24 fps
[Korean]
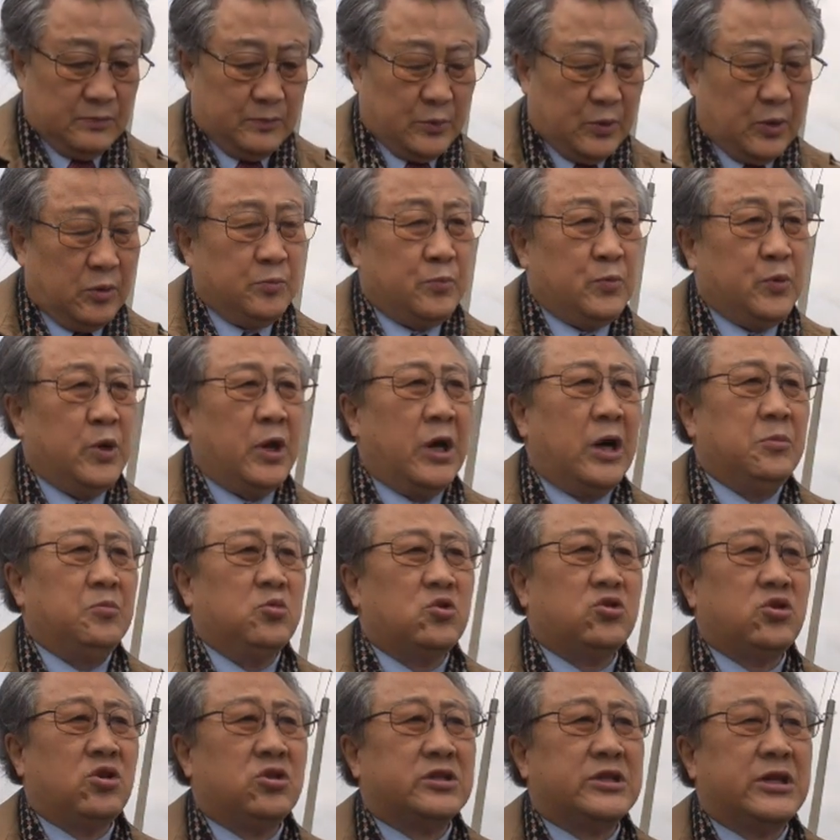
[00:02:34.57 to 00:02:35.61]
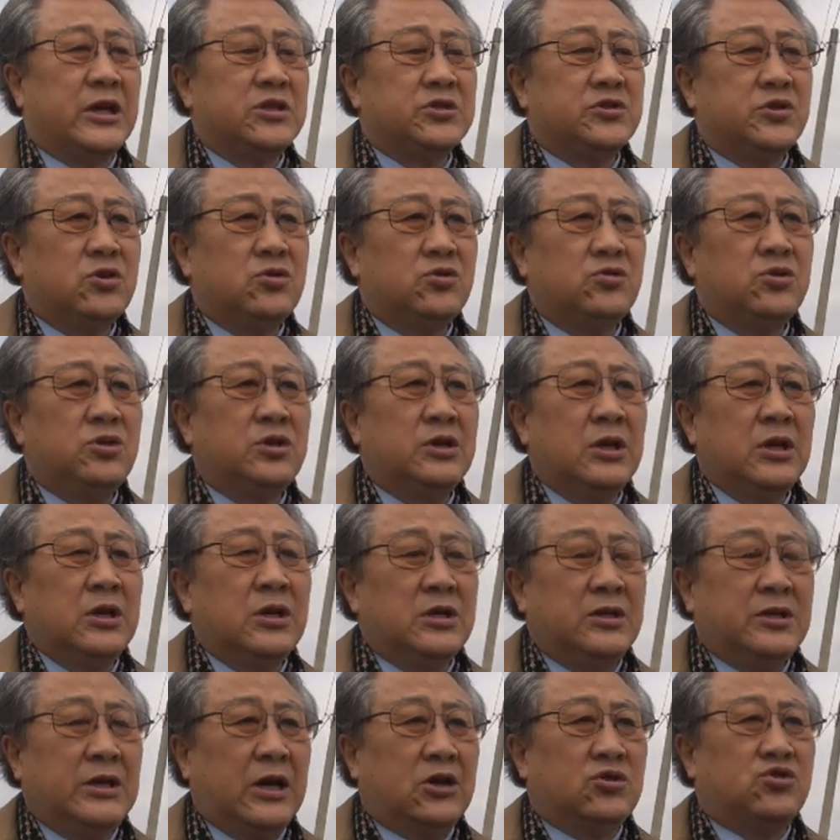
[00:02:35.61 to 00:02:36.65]
평, 평안북도 창성군
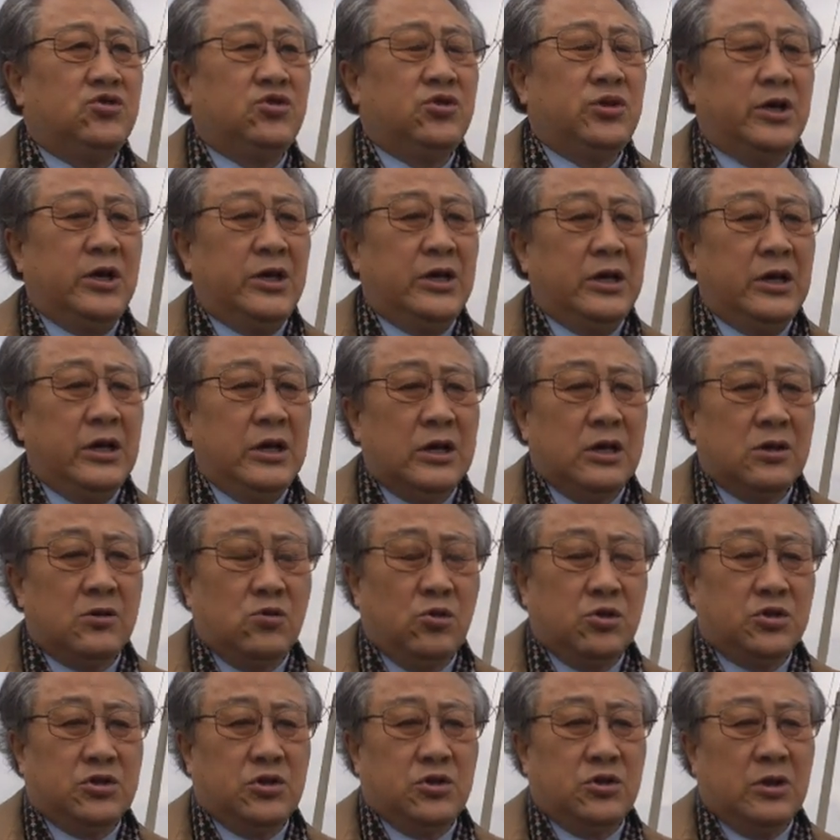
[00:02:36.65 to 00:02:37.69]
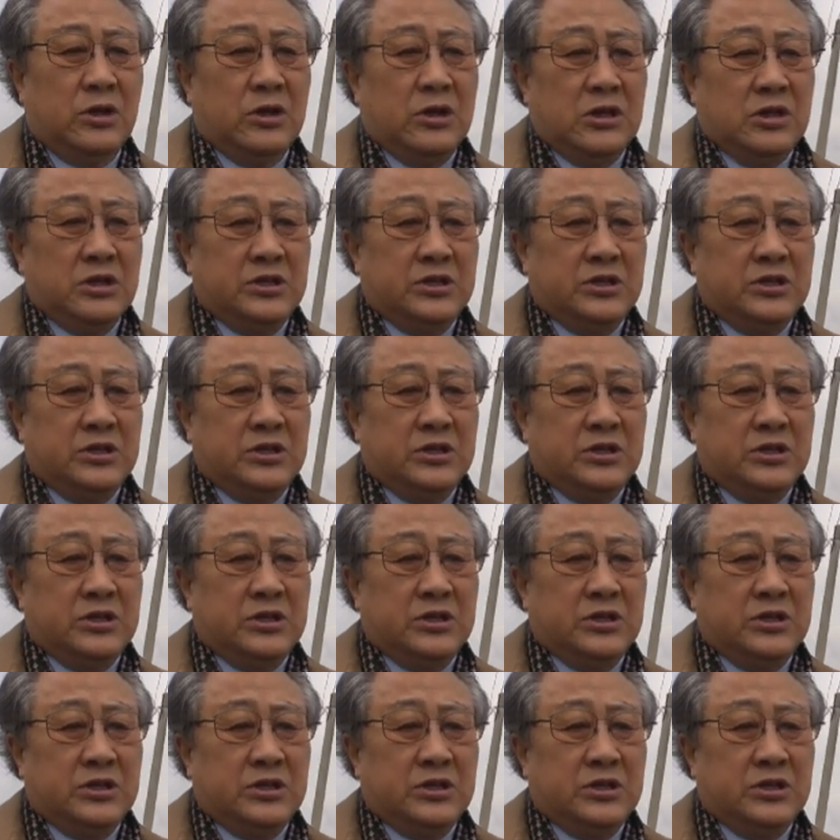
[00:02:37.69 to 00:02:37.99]
약수리에 거기서